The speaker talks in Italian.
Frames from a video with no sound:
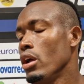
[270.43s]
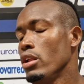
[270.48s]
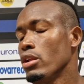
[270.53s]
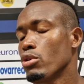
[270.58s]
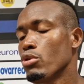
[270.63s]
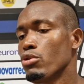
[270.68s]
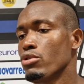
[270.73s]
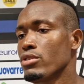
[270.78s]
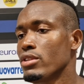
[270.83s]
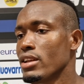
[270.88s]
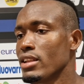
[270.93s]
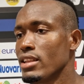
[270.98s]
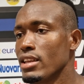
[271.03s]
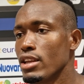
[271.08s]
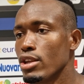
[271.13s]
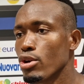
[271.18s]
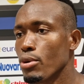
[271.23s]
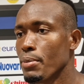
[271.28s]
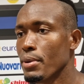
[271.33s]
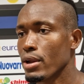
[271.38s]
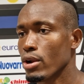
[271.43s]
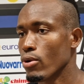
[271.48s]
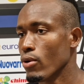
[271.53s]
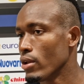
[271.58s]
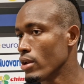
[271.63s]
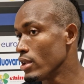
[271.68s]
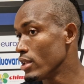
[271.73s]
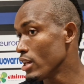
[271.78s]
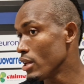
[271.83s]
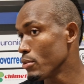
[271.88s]
il contadino per
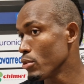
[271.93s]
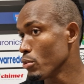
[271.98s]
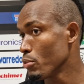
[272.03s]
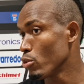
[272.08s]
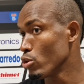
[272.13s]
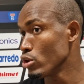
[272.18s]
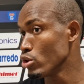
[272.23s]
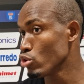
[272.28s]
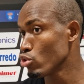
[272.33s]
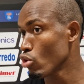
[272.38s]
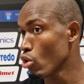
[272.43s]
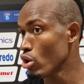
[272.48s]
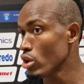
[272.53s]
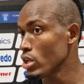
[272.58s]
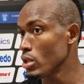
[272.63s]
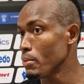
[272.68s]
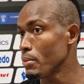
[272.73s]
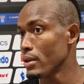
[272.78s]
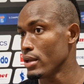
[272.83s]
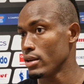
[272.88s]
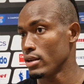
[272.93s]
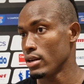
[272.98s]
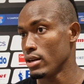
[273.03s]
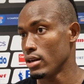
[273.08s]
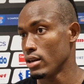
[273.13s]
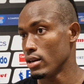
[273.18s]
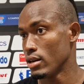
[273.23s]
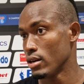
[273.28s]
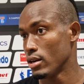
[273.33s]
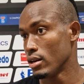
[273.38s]
guadagnarmi un po' di soldi, per uh,
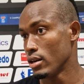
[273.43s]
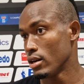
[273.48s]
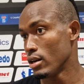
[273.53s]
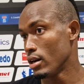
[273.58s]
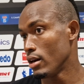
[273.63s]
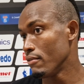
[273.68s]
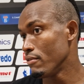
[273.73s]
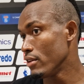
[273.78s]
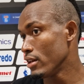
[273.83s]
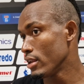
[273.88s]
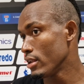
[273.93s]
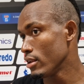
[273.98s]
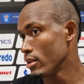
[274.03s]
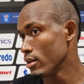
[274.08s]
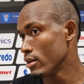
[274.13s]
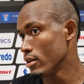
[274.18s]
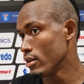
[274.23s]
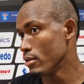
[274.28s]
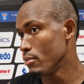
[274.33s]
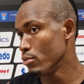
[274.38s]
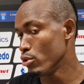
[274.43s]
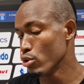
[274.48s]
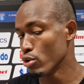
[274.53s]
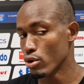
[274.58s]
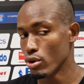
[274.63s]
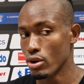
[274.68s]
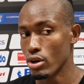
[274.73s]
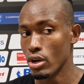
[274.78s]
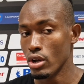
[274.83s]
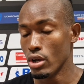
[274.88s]
avere il, il
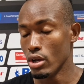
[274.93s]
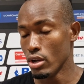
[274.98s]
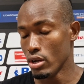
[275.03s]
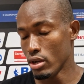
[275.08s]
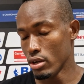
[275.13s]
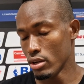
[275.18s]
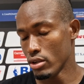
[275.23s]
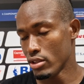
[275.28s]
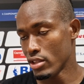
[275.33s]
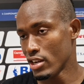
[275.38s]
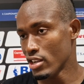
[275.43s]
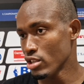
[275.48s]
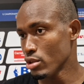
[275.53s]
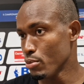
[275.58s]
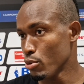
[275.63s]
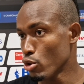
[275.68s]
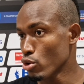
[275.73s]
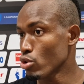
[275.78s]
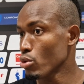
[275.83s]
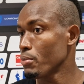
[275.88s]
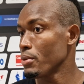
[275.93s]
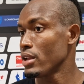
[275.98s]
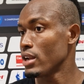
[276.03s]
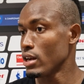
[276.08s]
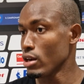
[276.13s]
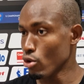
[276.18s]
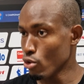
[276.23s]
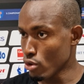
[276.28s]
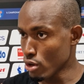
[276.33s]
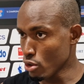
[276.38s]
mio uh, trasporto, per
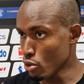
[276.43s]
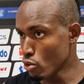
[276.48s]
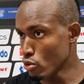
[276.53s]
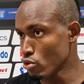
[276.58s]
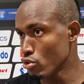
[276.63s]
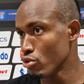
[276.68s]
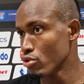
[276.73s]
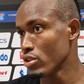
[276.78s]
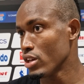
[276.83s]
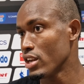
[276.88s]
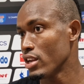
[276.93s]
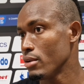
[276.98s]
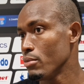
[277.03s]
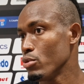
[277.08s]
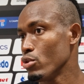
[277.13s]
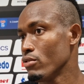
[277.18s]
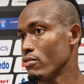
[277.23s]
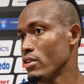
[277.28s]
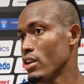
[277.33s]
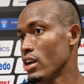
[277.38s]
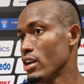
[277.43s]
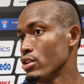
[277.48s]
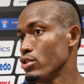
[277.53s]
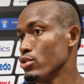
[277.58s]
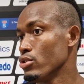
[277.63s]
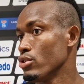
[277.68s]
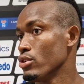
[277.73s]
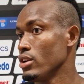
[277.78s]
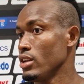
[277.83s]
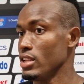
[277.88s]
ancora continuare il mio
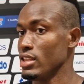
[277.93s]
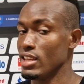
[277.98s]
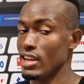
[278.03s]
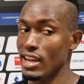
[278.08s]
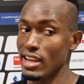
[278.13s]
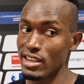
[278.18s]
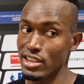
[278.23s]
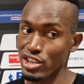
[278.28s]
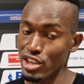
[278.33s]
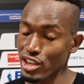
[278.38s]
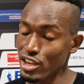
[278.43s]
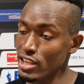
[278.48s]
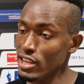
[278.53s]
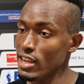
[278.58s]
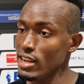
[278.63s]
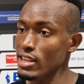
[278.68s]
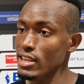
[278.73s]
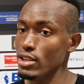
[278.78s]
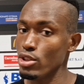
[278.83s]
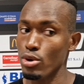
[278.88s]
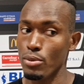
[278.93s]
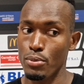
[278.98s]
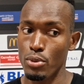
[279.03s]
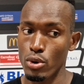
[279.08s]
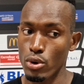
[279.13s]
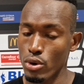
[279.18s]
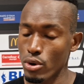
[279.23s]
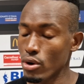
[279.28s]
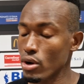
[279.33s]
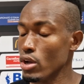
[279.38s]
viaggio. E da Algeria lì
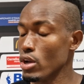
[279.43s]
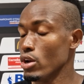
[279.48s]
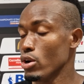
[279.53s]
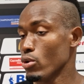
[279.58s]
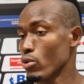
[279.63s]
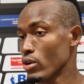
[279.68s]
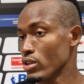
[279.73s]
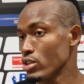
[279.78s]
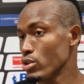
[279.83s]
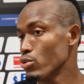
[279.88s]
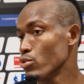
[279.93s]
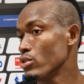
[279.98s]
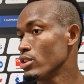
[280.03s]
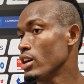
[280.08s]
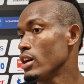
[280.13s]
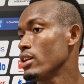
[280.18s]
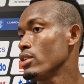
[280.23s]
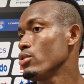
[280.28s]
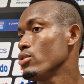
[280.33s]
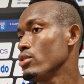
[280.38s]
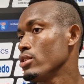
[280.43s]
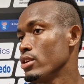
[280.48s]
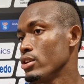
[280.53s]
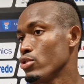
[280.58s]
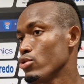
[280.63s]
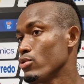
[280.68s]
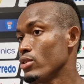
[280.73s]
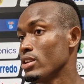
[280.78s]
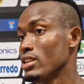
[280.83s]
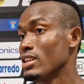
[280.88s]
dopo quasi un anno e
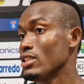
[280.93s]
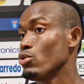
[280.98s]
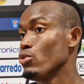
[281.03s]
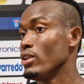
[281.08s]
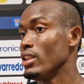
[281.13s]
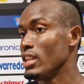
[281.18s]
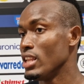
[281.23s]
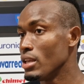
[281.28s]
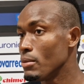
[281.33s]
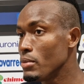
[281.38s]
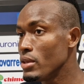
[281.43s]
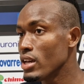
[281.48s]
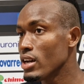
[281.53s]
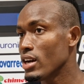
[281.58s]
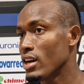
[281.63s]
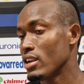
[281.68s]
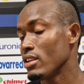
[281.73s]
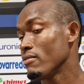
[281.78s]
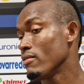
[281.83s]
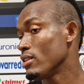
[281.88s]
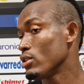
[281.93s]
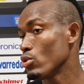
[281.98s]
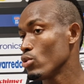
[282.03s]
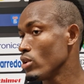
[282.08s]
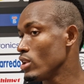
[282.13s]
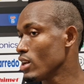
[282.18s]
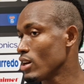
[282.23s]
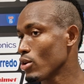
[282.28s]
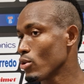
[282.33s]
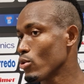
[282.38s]
sono andato in Libia, arrivando
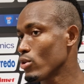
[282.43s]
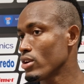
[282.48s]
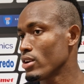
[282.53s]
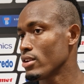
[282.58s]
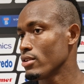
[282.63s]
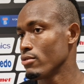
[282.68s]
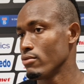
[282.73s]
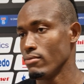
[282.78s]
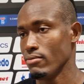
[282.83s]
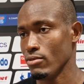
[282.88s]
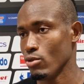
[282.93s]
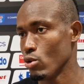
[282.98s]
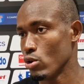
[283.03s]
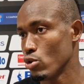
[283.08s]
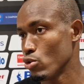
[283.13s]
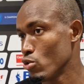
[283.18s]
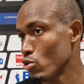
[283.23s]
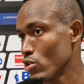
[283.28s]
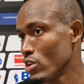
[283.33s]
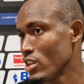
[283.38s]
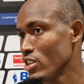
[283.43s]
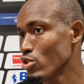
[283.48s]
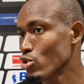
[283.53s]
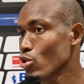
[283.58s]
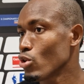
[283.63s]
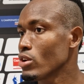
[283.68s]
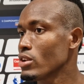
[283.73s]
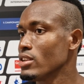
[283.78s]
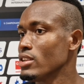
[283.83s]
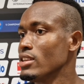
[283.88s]
lì ancora mm, quando non hai
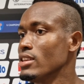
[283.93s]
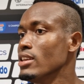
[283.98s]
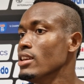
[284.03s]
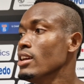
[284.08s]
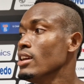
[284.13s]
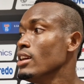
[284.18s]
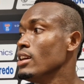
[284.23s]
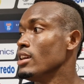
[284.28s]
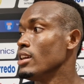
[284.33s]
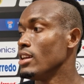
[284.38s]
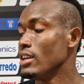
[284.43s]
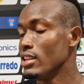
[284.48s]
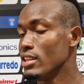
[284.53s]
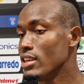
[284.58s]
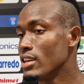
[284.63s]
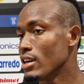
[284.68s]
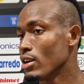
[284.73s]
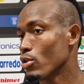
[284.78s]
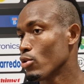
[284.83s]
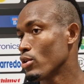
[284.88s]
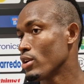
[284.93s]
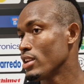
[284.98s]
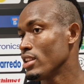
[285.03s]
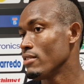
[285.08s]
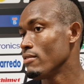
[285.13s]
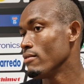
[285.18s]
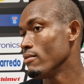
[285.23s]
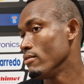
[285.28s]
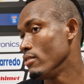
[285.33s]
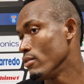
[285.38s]
soldi e lì ancora
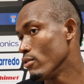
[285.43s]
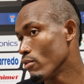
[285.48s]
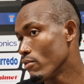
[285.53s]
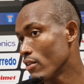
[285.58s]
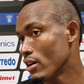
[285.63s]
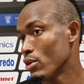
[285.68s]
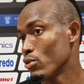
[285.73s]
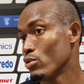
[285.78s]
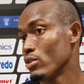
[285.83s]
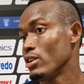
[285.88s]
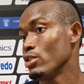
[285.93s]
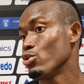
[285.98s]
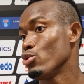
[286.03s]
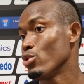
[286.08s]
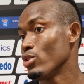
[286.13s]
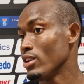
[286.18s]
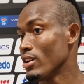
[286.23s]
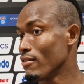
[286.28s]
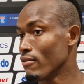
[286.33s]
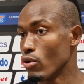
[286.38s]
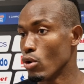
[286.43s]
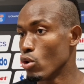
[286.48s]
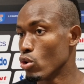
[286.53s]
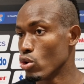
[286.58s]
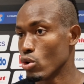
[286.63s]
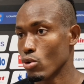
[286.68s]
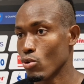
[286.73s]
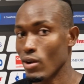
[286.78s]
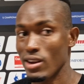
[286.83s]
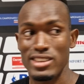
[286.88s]
de- devo fare un altro
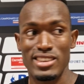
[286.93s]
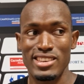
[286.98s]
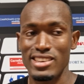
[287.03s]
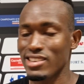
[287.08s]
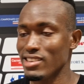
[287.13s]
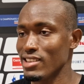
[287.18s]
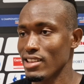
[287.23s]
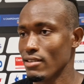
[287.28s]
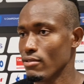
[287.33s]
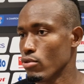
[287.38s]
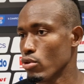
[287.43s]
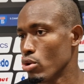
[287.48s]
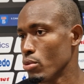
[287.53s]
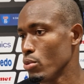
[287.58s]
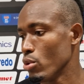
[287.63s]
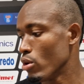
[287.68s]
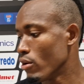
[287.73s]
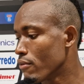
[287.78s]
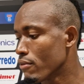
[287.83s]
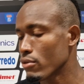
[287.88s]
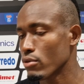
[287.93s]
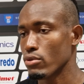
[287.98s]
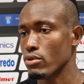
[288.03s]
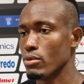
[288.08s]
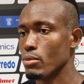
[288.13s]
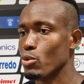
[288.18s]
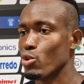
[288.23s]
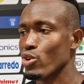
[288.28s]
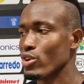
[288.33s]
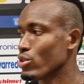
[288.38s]
lavoro, qualsiasi lavoro mi
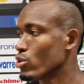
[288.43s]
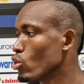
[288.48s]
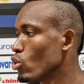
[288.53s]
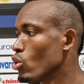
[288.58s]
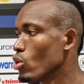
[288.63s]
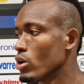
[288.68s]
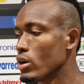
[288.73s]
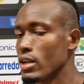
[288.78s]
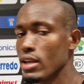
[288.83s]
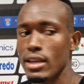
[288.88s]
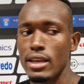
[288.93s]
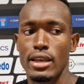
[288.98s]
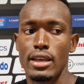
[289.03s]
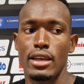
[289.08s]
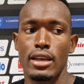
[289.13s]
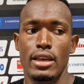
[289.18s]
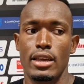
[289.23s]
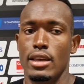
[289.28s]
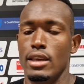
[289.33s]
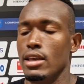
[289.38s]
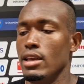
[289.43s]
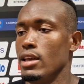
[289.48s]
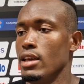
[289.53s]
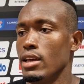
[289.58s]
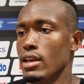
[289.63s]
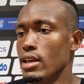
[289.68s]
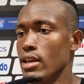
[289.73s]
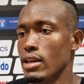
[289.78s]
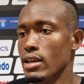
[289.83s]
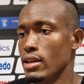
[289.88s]
offrono muratore,
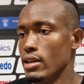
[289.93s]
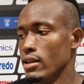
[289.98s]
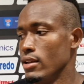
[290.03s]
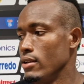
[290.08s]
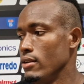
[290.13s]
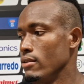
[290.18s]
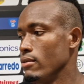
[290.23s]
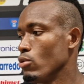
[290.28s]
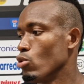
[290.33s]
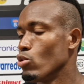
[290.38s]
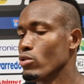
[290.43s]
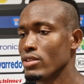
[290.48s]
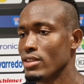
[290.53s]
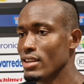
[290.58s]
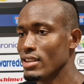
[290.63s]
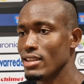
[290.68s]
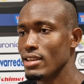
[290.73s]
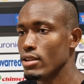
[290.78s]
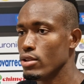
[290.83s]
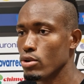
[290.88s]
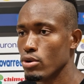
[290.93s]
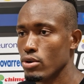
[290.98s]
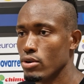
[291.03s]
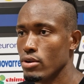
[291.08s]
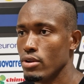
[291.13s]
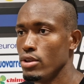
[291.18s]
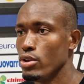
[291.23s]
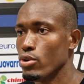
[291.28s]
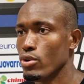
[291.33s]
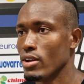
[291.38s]
eh,
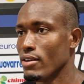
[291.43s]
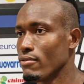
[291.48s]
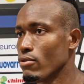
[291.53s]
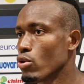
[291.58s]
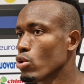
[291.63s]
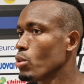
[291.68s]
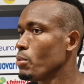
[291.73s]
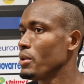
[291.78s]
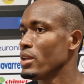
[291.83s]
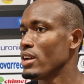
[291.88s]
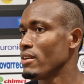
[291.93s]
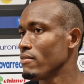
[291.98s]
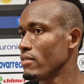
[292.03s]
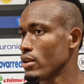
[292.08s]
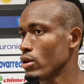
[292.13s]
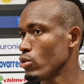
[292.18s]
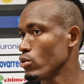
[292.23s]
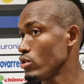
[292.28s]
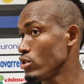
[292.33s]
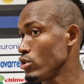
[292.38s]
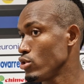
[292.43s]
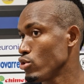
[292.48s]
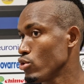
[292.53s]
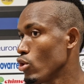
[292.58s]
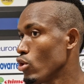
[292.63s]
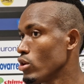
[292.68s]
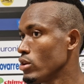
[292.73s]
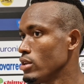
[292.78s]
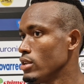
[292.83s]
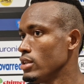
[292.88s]
contadino, io lavoro per avere questi
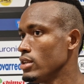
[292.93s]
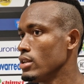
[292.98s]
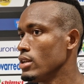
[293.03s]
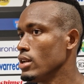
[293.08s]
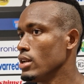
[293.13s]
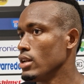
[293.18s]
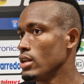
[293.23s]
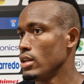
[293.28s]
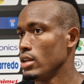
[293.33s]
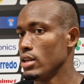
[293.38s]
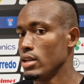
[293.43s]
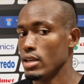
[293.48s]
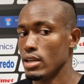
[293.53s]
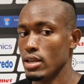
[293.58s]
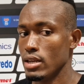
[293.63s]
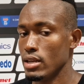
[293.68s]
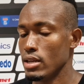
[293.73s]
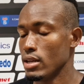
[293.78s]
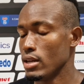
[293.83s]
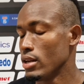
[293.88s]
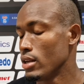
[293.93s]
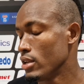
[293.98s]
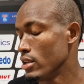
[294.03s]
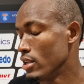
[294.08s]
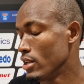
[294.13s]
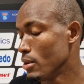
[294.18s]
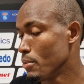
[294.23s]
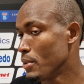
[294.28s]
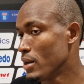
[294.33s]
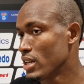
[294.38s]
soldi, eh,
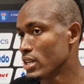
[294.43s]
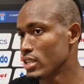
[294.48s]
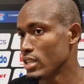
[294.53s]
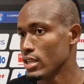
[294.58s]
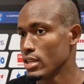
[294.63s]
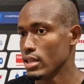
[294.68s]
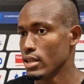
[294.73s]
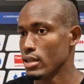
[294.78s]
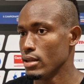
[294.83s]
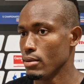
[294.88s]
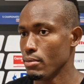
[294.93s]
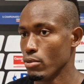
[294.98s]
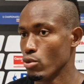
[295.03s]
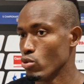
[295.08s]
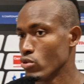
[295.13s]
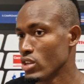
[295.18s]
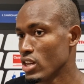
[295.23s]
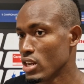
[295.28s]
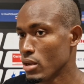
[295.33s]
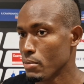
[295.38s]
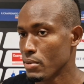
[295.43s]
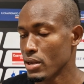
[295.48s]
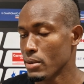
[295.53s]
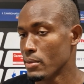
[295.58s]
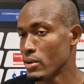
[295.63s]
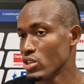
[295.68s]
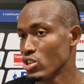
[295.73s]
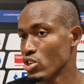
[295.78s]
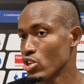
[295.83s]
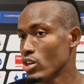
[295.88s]
da parte usare per
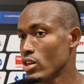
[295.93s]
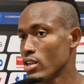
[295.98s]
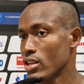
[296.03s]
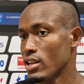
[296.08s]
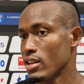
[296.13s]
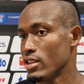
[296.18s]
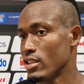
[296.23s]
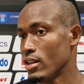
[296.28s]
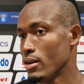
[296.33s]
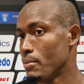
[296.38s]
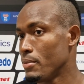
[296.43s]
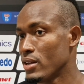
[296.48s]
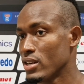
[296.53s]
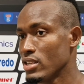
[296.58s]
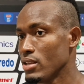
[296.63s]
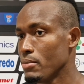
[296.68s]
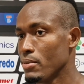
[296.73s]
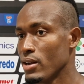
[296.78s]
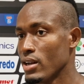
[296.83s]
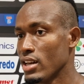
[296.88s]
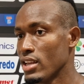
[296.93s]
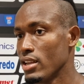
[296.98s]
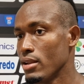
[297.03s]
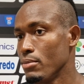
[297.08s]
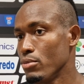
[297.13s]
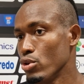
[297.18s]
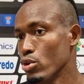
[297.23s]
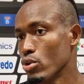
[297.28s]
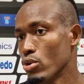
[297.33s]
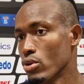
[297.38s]
mangiare, da parte pagare
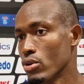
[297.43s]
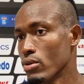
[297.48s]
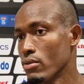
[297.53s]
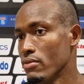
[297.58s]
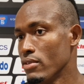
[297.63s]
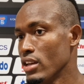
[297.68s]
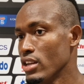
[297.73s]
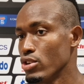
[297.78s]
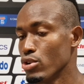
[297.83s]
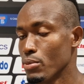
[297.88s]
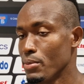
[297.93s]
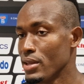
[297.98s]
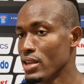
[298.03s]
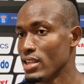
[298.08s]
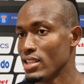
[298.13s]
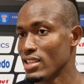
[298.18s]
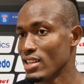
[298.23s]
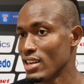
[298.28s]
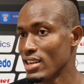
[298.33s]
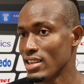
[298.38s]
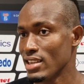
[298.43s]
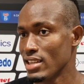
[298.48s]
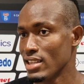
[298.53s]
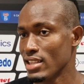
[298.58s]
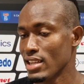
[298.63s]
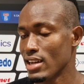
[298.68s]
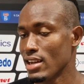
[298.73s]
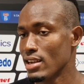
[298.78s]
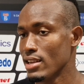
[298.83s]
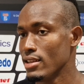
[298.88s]
il mio viaggio per entrare in
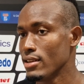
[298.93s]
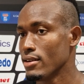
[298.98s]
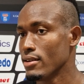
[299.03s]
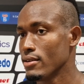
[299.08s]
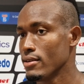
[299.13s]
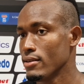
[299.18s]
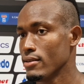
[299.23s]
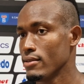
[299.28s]
Italia.